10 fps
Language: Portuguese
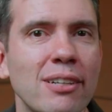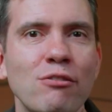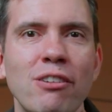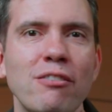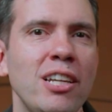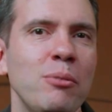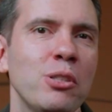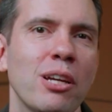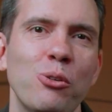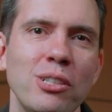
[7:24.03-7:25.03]
já não vai valer
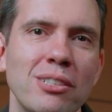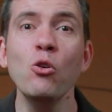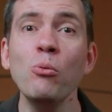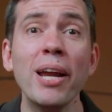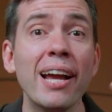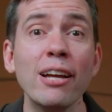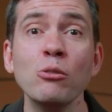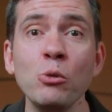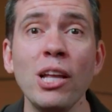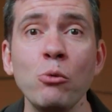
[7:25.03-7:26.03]
muita coisa. O mercado
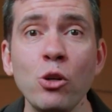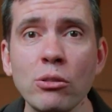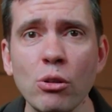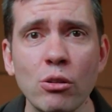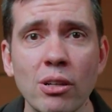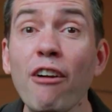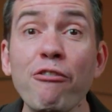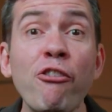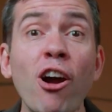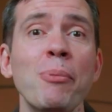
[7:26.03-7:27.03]
muda muito, a
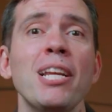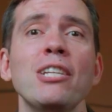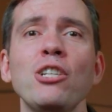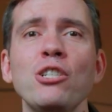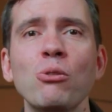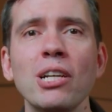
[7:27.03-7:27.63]
forma de atingir o